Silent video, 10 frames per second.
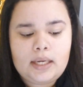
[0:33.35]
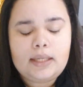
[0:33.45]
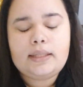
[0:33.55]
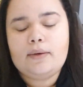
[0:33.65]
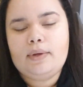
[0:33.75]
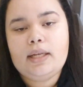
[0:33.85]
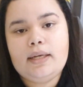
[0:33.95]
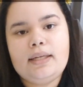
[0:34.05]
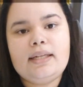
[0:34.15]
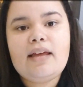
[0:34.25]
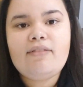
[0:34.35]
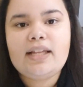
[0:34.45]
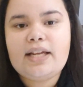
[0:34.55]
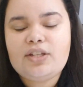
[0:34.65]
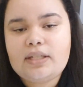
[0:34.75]
Então, Elaine, na
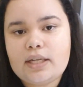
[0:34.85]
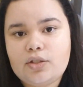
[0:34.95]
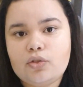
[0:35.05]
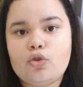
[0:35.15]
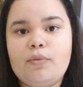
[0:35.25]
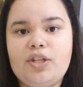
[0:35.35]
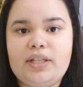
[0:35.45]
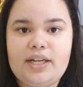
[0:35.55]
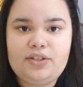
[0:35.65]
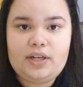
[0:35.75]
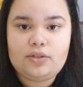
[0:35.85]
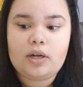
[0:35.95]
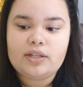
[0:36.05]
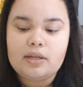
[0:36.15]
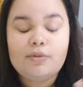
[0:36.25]
verdade, essa questão de comer de 3 3
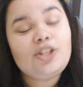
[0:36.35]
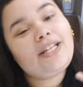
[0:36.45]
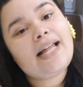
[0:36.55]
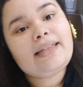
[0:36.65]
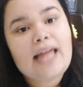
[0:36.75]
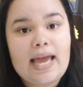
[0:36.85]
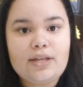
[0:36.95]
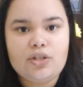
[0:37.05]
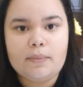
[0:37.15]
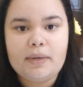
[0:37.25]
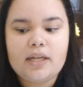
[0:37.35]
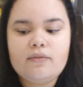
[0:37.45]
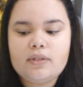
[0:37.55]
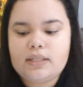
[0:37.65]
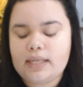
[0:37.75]
horas é uma estratégia para que
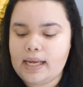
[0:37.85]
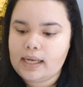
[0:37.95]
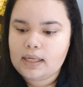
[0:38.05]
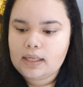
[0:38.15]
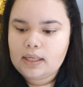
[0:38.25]
você